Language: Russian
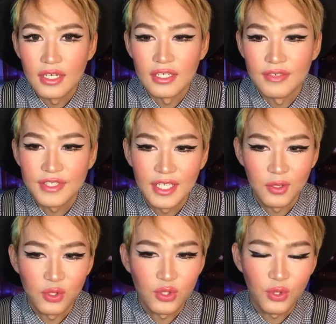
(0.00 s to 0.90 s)
А, все
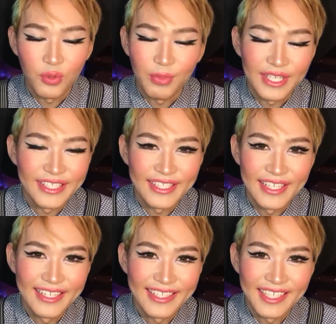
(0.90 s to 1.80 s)
эту историю
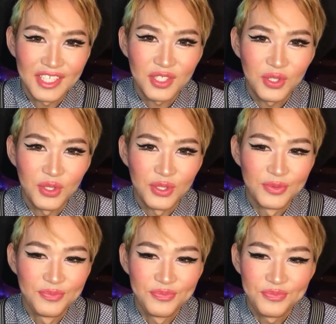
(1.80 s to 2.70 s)
просили, так
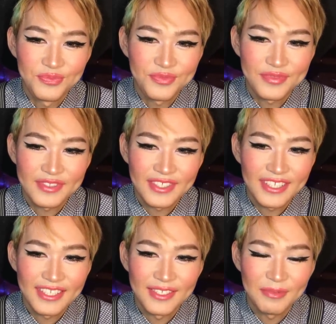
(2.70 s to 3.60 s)
что
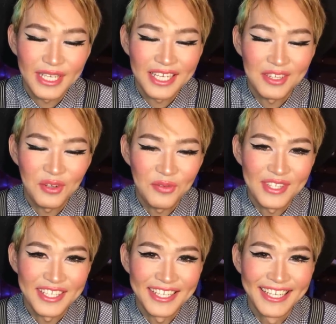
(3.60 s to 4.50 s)

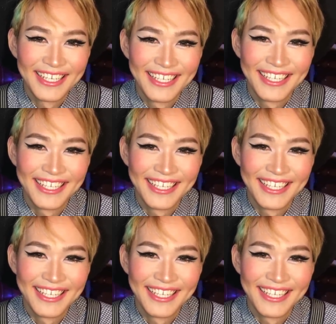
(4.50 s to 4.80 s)
приготовьте